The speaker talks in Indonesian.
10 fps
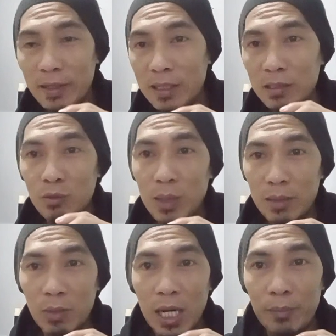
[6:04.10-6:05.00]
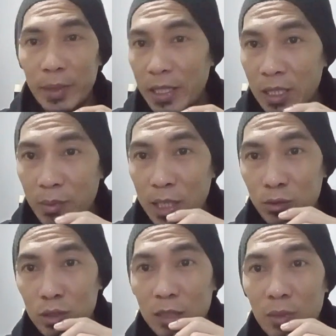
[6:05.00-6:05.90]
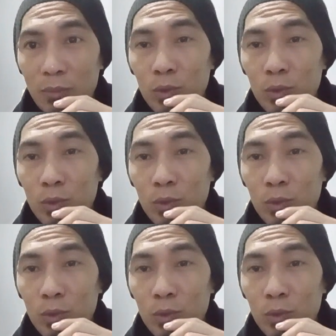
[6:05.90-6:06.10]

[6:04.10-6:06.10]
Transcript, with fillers: saya nanya kan cuman berapa ya 655